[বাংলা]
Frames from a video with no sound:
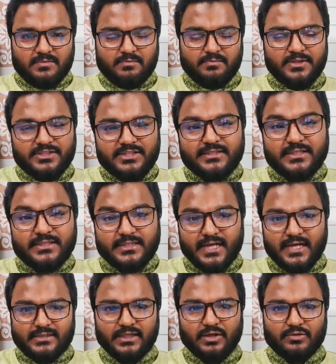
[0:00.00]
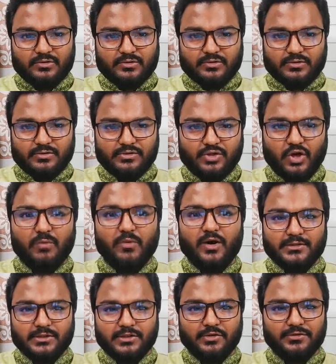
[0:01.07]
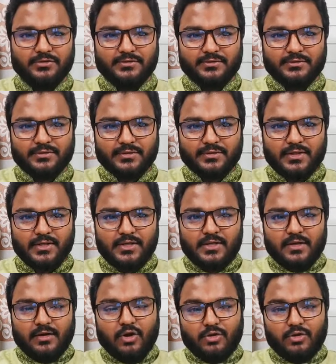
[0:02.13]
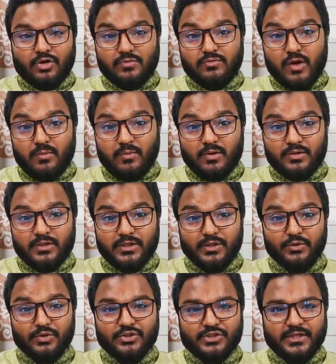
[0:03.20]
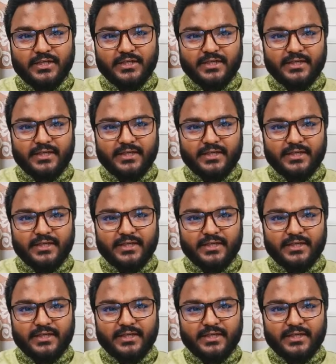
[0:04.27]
বিশেষ একটি আদালত শ্রম আদালত ডক্টর মোহাম্মদ ইউনুসকে